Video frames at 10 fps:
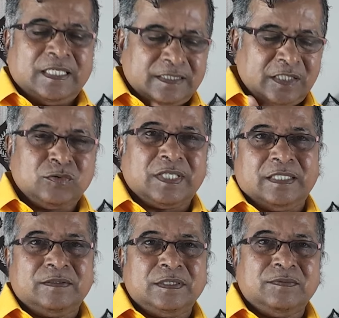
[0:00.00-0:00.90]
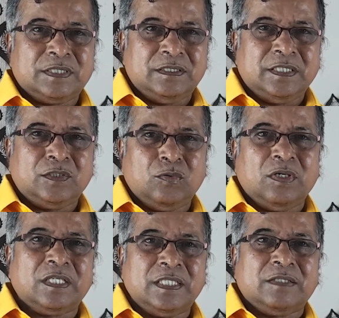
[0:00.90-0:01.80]
அதை தான் சொல்கிறேன் இது இது வந்து
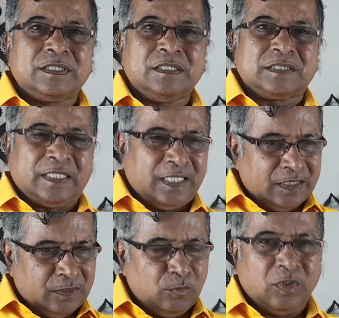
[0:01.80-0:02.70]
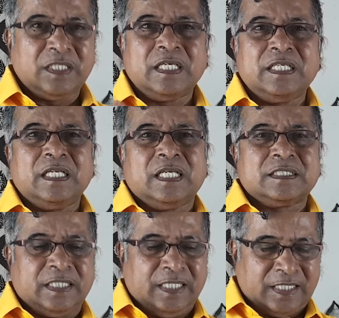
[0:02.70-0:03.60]
எதிர்கொள்கிறதுக்கு வந்து சரியான ஊடகங்கள் இல்லை
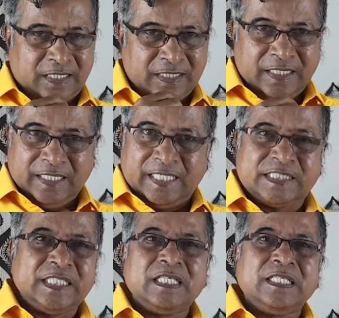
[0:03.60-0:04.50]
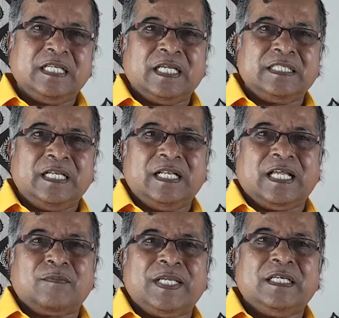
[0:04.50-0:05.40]
சரியான கட்சிகள் இல்லை
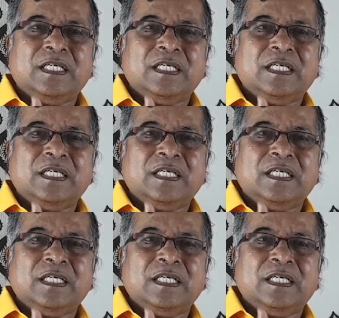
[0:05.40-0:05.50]
எல்லாமே